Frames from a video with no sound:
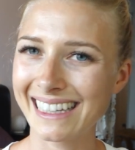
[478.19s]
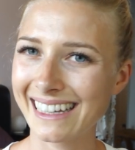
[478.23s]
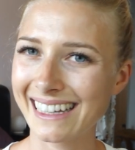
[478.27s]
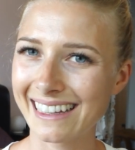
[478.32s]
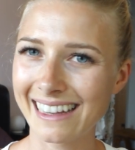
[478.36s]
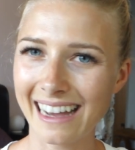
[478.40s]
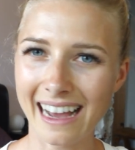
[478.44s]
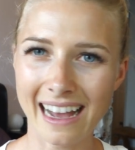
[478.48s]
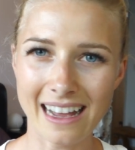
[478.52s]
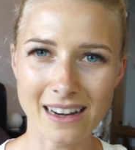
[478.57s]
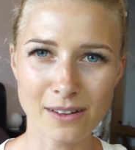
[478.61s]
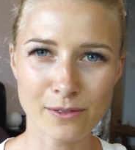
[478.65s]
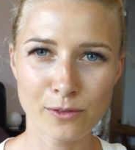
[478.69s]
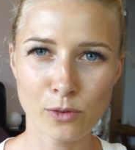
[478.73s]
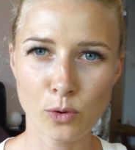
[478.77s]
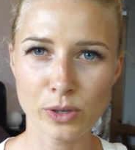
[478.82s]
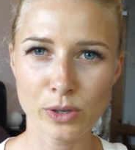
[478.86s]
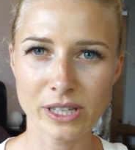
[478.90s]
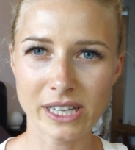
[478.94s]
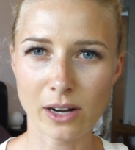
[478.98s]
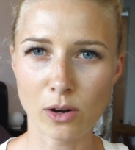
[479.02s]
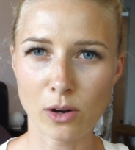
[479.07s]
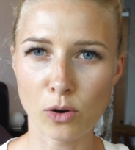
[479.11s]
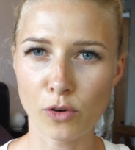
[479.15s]
egal wo
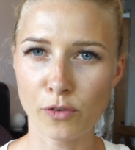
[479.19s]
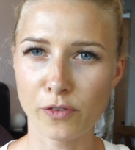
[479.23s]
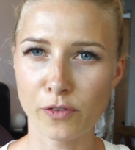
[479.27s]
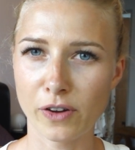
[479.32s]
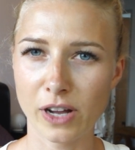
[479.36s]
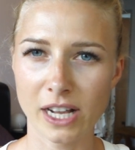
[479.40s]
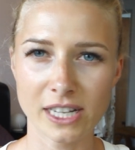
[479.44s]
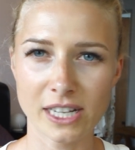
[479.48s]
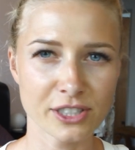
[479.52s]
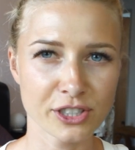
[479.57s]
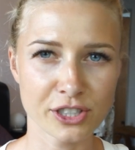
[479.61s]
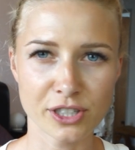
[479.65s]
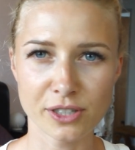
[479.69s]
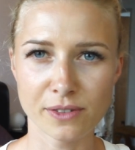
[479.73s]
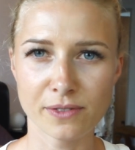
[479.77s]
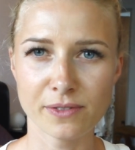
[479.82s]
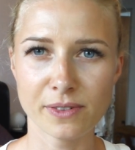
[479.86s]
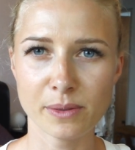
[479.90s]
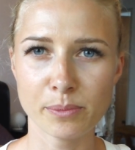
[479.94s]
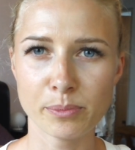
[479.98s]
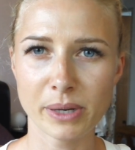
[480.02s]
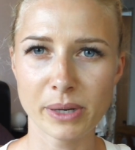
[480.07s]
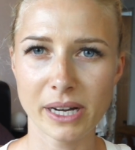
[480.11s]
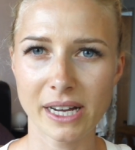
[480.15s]
ihr auch falsche
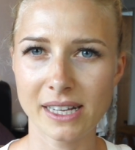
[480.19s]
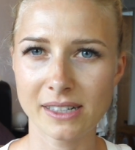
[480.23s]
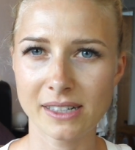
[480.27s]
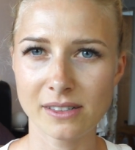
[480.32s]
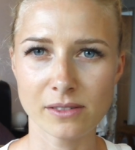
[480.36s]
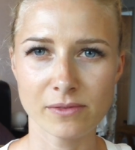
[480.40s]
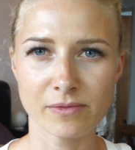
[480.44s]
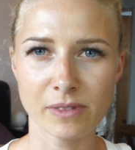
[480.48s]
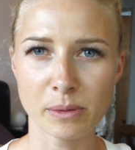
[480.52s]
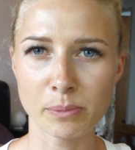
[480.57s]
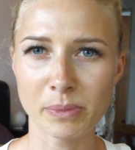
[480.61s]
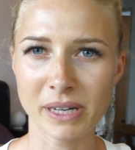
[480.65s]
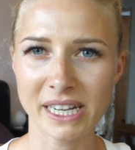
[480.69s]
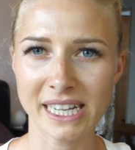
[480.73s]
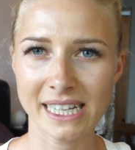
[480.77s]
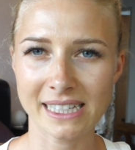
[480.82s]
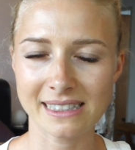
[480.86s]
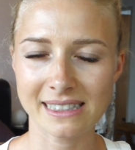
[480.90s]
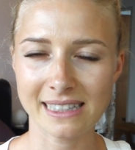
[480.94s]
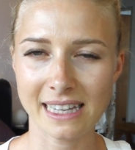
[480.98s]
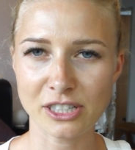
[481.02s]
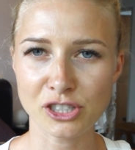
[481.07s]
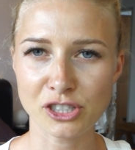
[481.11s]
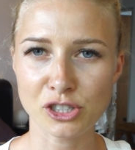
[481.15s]
Wimpern,
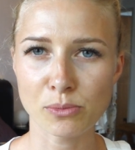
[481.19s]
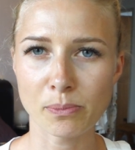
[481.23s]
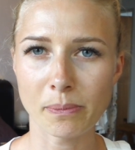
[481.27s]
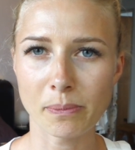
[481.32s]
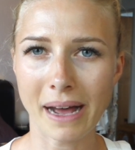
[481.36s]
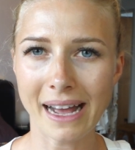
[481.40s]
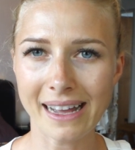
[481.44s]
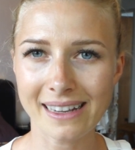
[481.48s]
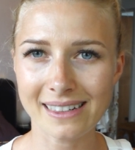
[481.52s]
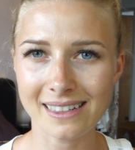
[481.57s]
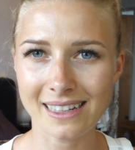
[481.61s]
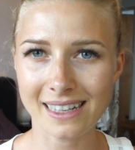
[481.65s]
Wimpern-Extension machen